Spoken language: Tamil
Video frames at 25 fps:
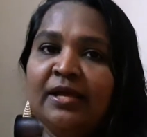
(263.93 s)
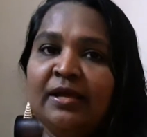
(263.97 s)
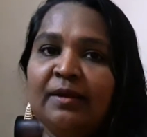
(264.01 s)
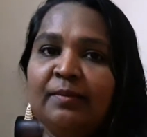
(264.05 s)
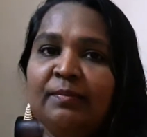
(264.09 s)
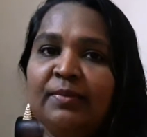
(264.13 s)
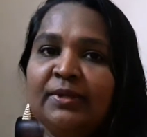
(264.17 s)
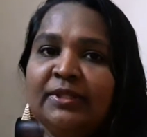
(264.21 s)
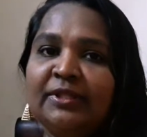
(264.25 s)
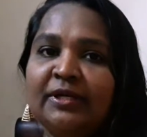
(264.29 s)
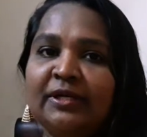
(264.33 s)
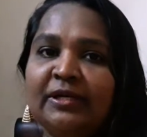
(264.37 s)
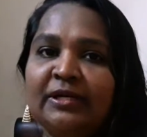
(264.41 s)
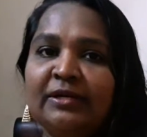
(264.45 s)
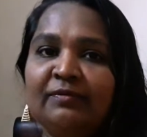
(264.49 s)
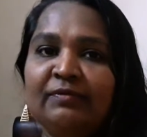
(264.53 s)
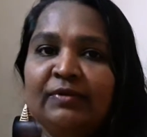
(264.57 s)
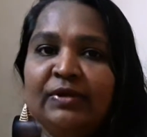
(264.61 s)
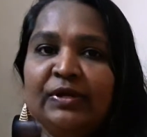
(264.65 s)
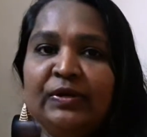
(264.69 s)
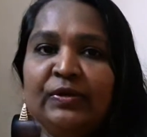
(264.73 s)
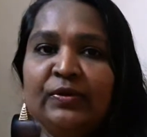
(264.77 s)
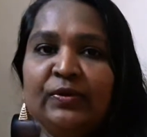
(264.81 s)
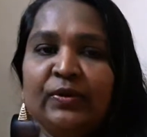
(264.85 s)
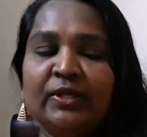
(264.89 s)
எண்பத்தி ரெண்டு
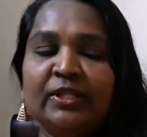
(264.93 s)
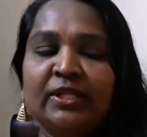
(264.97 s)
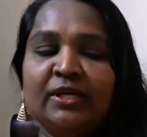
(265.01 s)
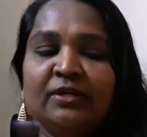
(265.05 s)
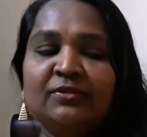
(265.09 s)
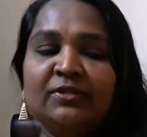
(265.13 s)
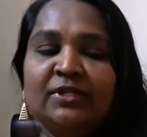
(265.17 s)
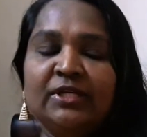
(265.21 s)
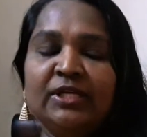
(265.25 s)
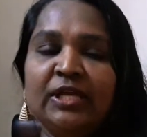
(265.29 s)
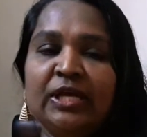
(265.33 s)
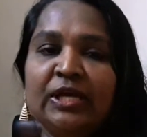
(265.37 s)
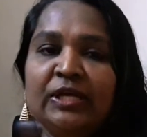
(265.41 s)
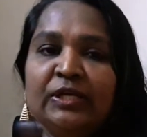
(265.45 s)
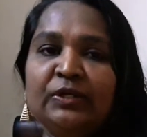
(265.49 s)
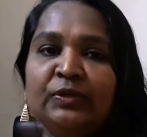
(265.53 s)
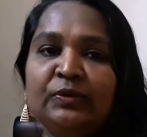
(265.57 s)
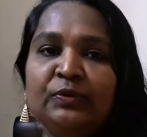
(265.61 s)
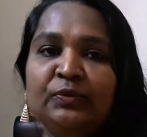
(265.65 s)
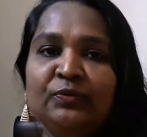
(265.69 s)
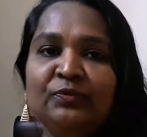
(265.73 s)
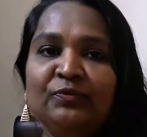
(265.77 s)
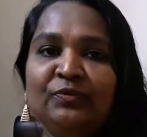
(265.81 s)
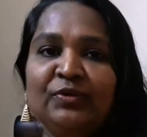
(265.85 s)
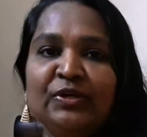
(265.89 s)
வீடியோ அதாவது எயிட்டி
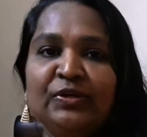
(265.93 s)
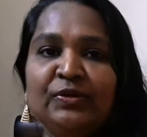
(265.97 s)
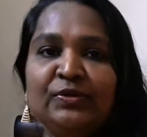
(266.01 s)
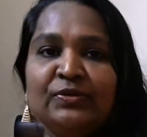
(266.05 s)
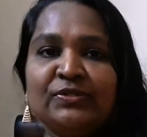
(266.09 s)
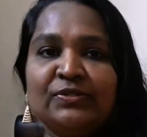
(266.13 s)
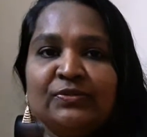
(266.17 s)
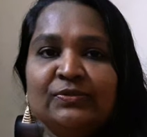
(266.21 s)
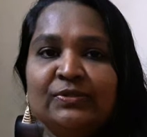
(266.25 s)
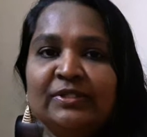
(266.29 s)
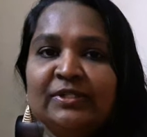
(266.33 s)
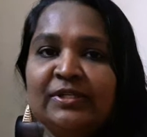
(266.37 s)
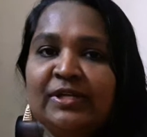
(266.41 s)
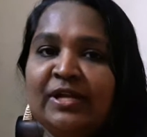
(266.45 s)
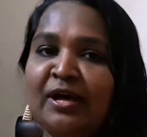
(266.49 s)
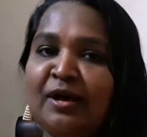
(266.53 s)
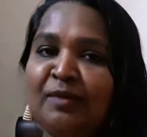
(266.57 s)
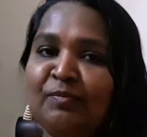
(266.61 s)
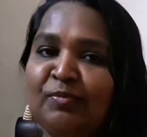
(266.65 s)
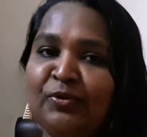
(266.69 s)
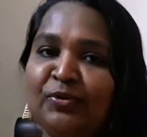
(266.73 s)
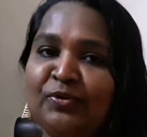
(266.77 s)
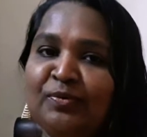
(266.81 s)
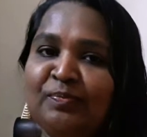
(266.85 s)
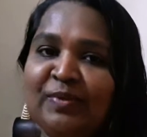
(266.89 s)
டூ வீடியோஸ் வந்து நான்
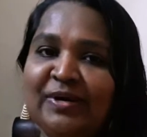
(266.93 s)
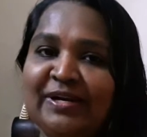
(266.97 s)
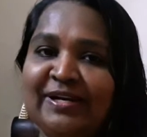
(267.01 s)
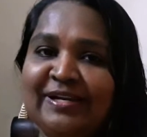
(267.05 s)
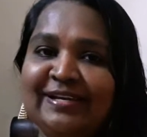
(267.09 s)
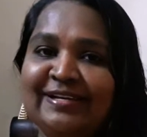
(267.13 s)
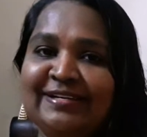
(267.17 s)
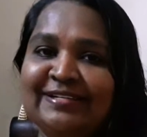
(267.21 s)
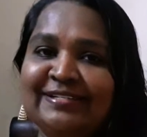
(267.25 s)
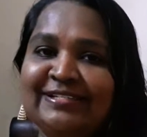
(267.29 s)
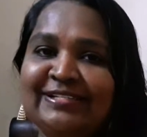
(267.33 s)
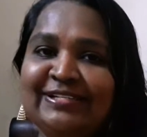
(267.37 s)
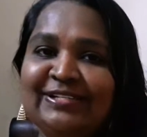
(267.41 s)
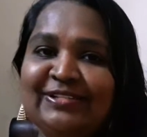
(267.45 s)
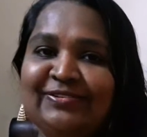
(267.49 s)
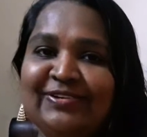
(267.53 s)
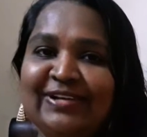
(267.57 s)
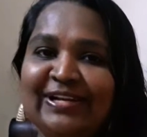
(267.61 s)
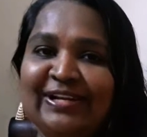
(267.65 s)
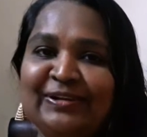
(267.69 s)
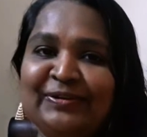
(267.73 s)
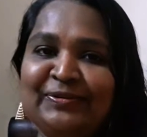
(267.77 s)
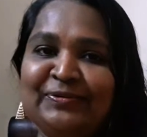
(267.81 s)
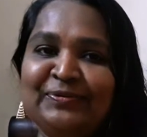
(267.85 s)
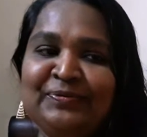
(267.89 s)
அப்லோட் பண்ணியாச்சு இது
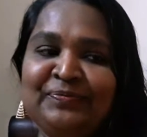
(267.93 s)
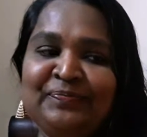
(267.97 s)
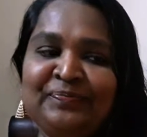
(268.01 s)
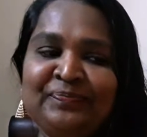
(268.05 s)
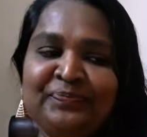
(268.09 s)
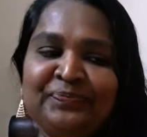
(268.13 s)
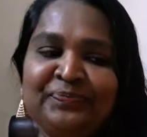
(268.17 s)
வரைக்கும்